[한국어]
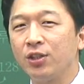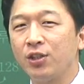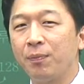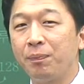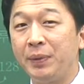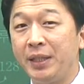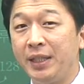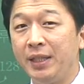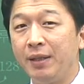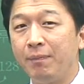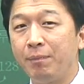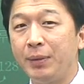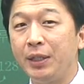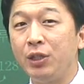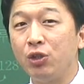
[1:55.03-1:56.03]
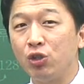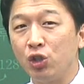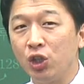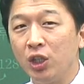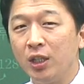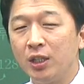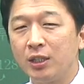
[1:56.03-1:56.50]
그래서 비,
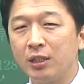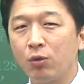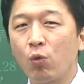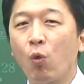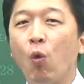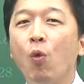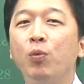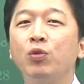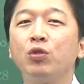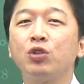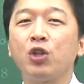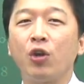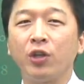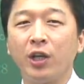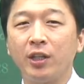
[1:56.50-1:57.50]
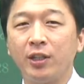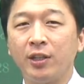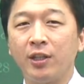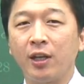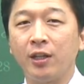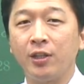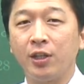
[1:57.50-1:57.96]
비율, 즉 곱으로 정의가
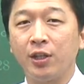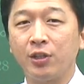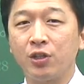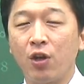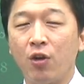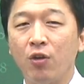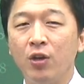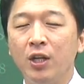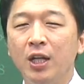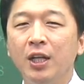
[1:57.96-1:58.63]
된다는 얘기겠죠.